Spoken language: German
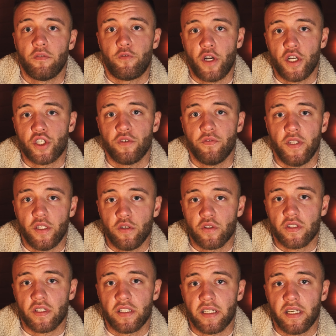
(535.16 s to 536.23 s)
frische
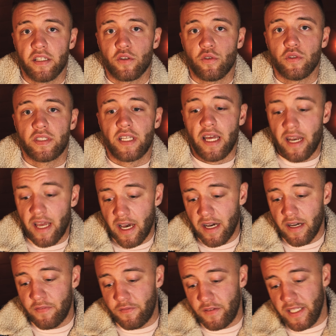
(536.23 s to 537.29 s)
Videos gedreht und
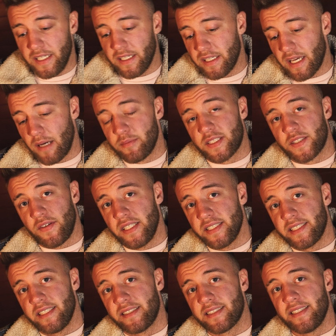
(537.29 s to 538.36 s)
danach fliege ich am
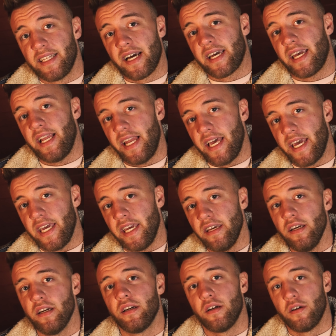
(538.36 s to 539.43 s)
20. nach
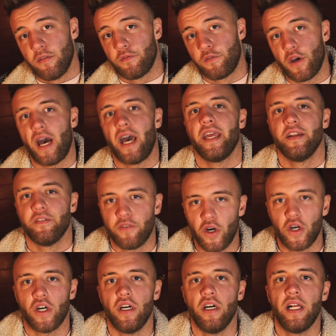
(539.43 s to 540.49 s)
LA für eine
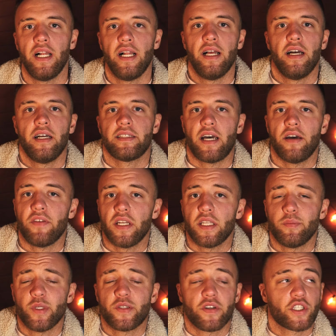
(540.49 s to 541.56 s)
Woche. Da
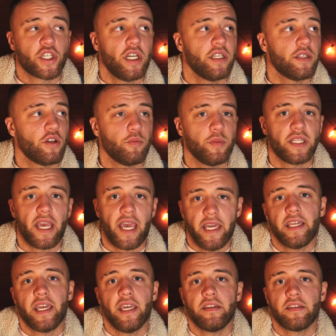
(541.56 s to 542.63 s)
werde ich mich wahrscheinlich noch mit
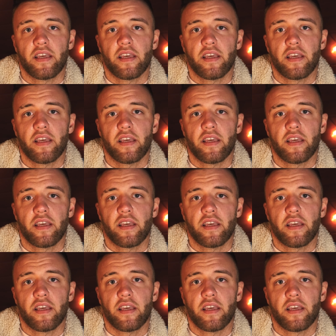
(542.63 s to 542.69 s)
AK